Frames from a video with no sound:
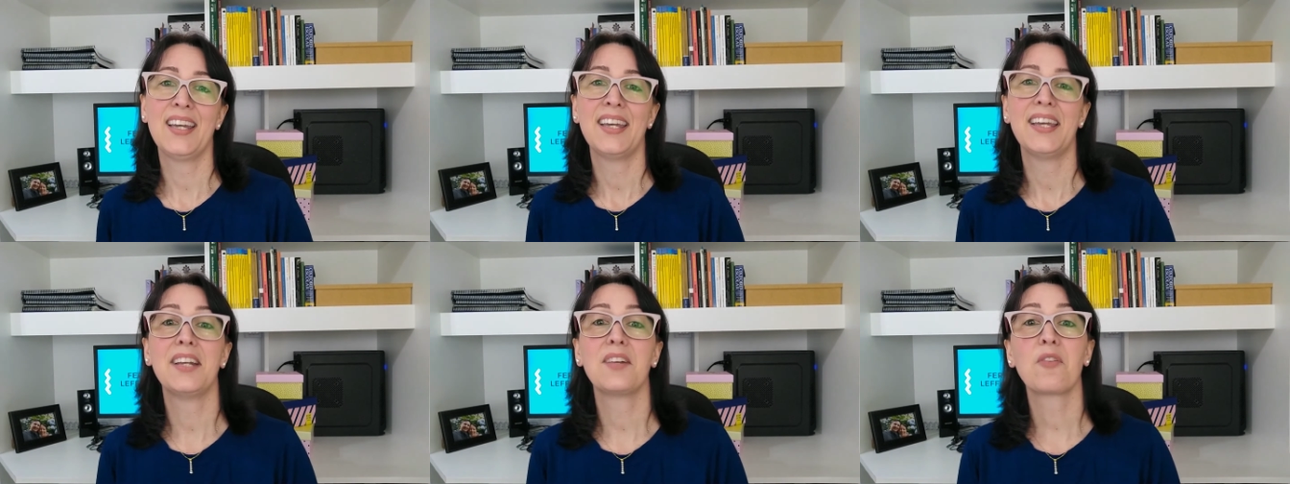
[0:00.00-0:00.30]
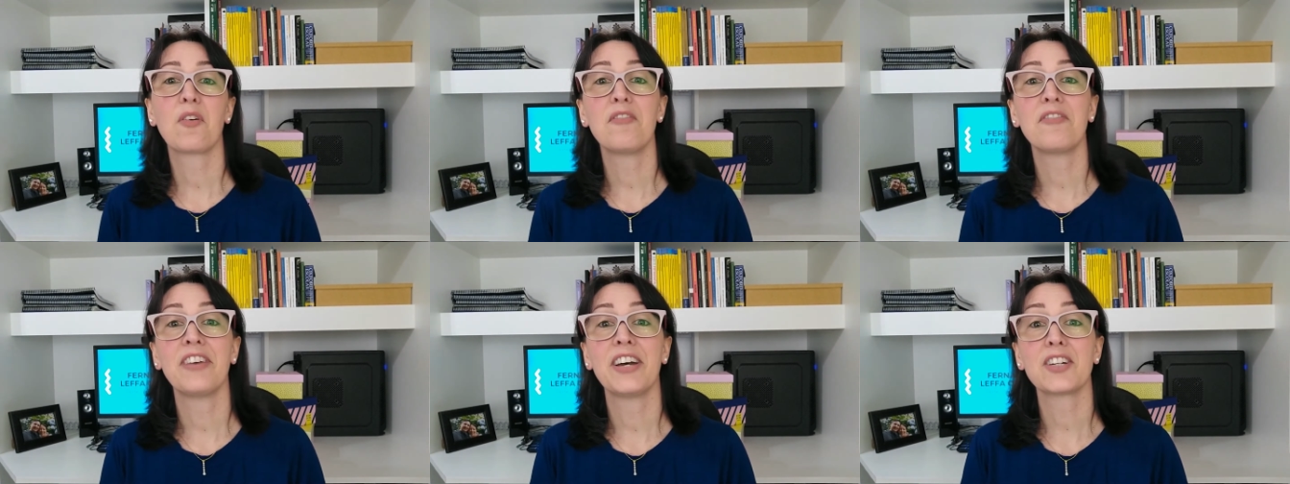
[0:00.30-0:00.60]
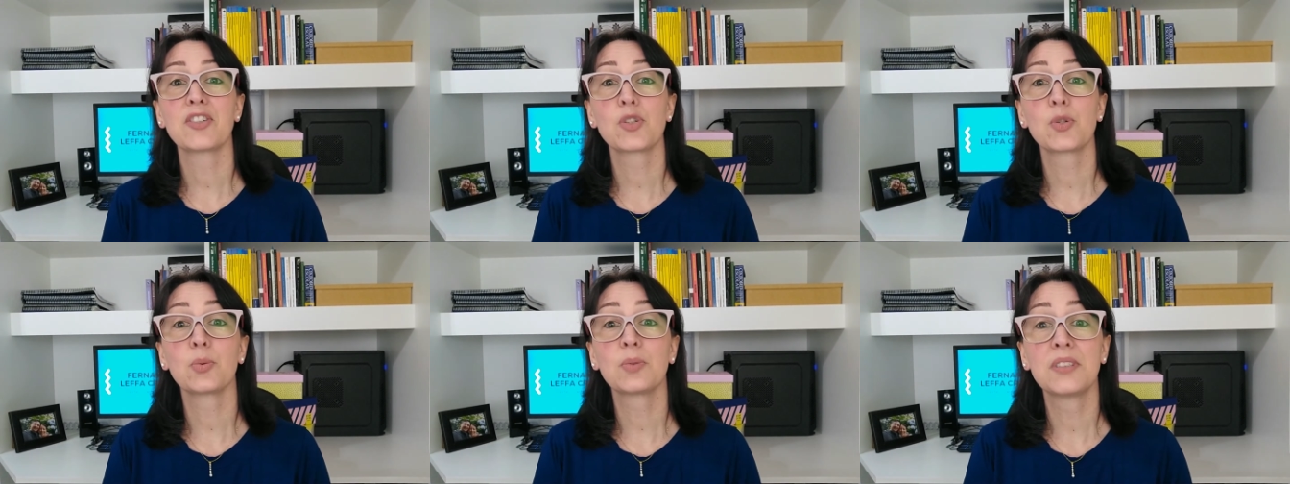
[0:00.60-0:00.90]
Ele
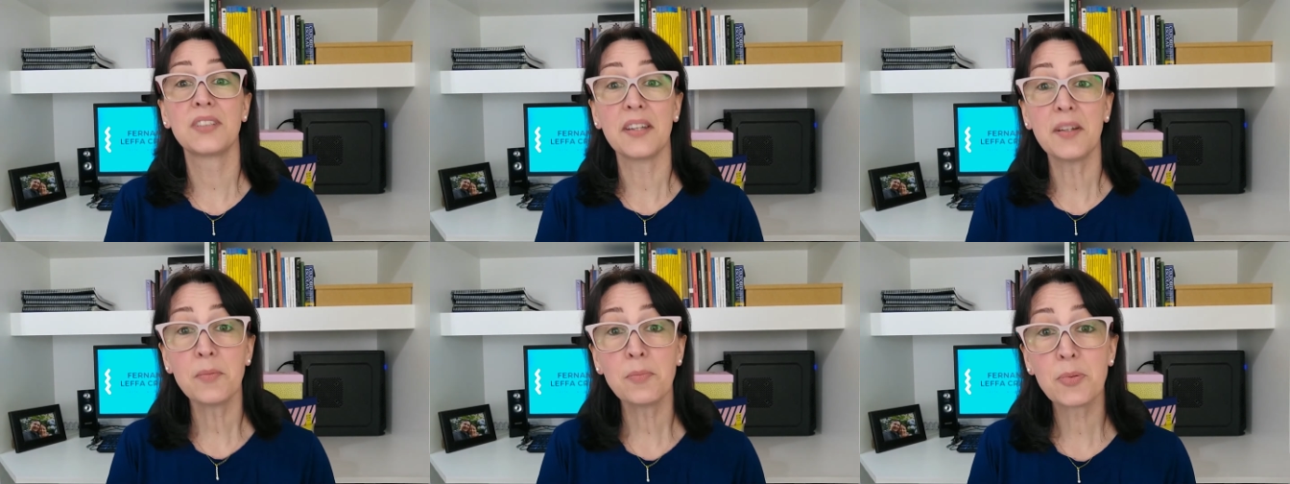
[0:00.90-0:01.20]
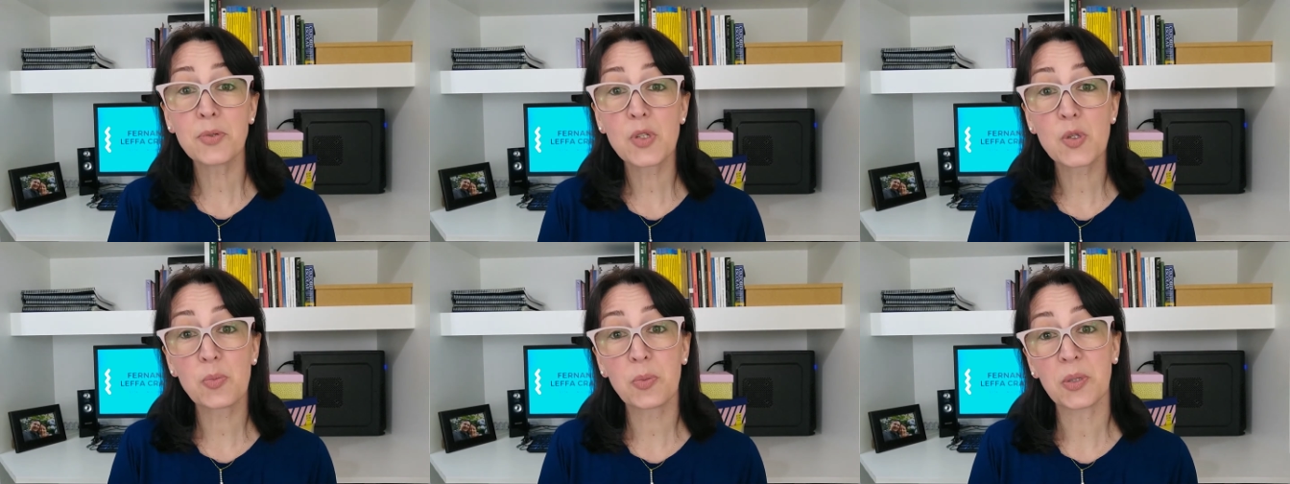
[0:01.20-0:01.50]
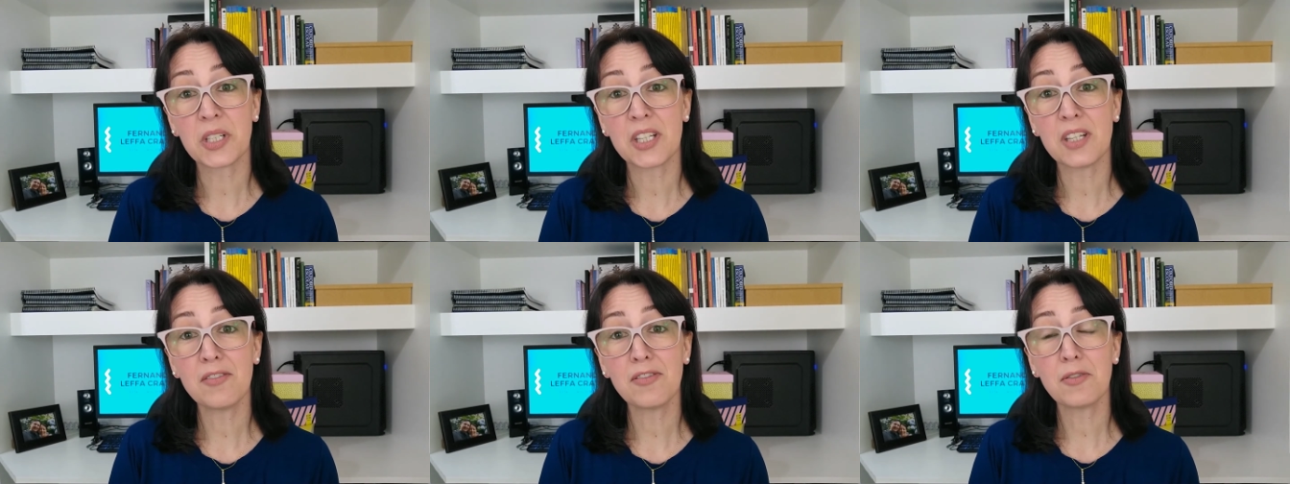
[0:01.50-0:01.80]
converte o tempo
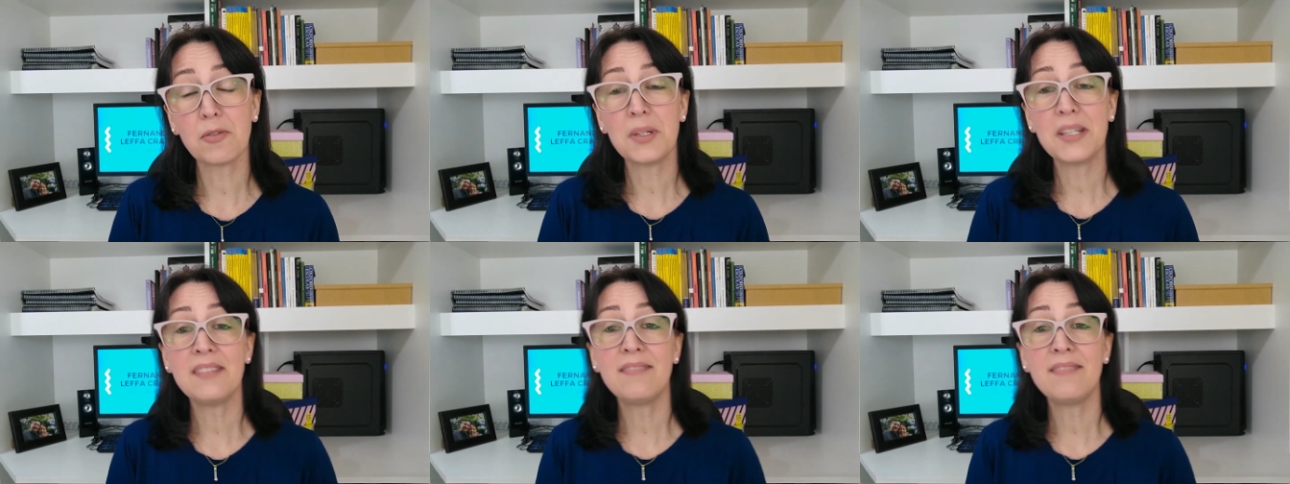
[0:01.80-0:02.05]
disponível